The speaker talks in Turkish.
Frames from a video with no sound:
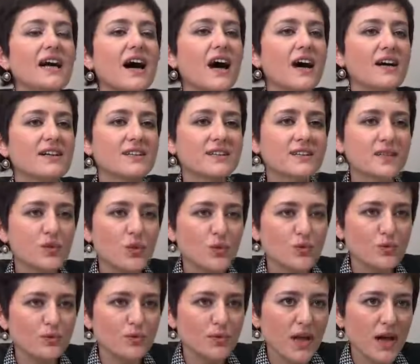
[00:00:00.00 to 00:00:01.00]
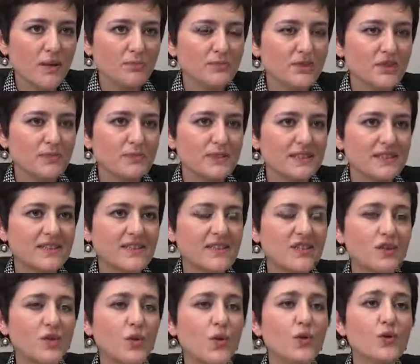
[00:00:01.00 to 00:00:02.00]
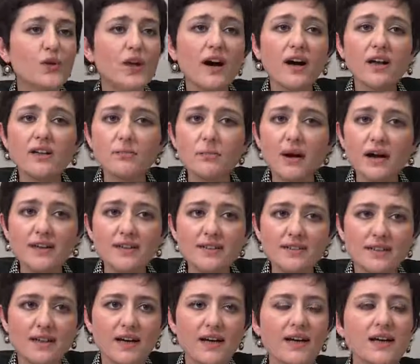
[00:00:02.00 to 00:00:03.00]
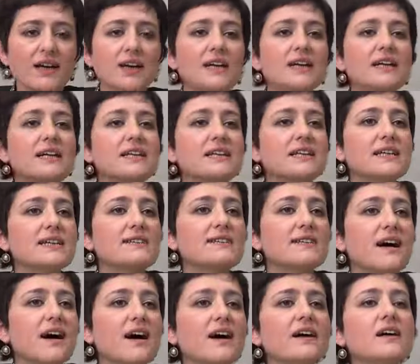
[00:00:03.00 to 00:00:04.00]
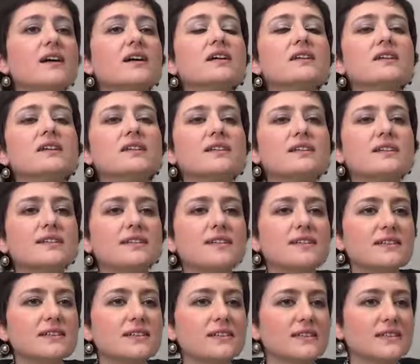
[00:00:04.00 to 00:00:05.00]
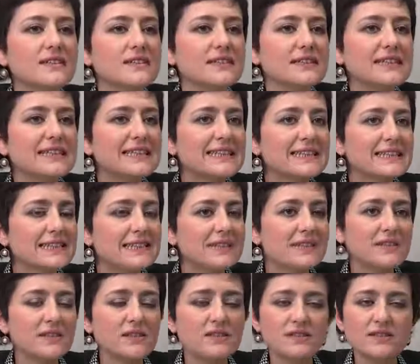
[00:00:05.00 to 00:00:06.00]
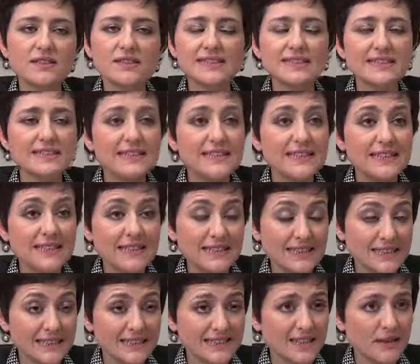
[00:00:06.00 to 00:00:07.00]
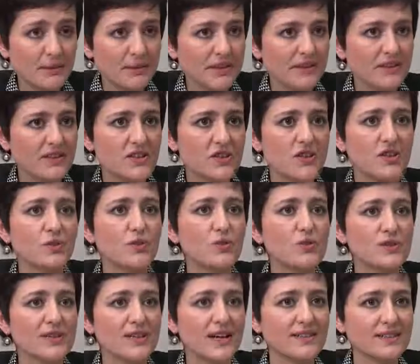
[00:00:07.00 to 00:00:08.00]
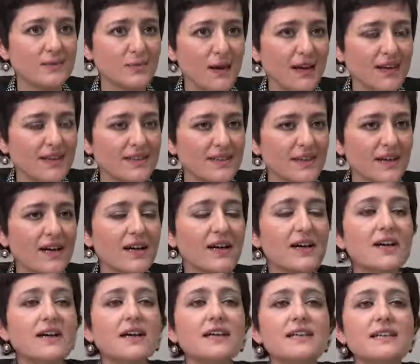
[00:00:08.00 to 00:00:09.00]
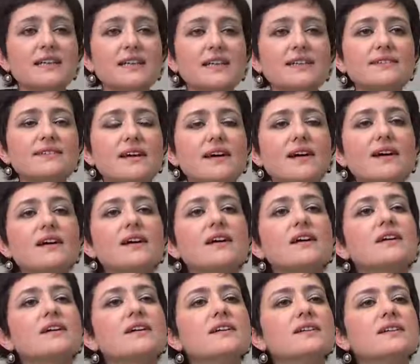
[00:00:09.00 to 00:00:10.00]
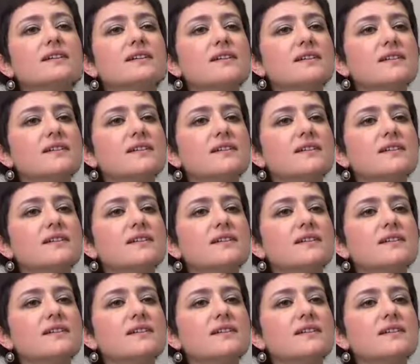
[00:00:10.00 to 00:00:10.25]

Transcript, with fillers: arkada konumlanmış bir dişi öne almakla ya da e, e kısa, kısa bir dişi uzatmakla ya da e,